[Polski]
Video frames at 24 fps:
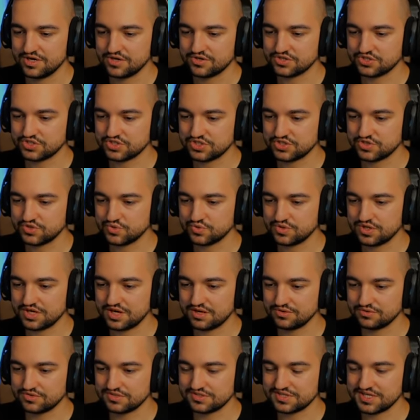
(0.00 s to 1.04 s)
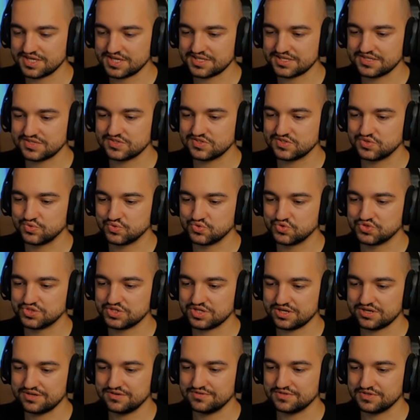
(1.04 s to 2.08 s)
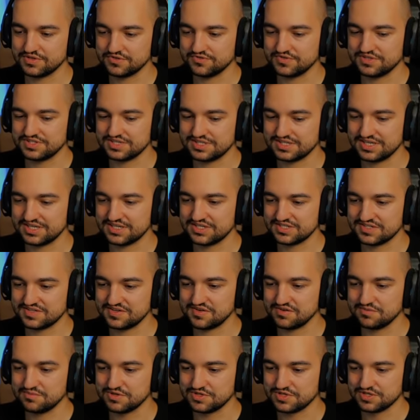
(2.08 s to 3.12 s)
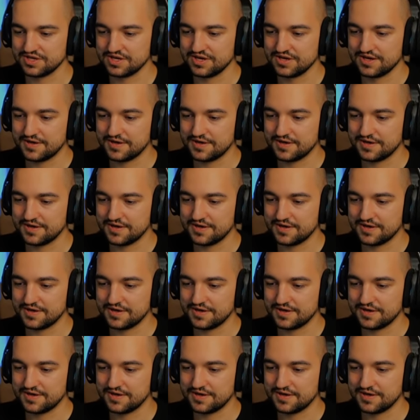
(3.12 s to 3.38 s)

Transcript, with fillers: Chociaż też tutaj tutaj autostrada jest dłuższa i wiesz, więcej da się zrobić.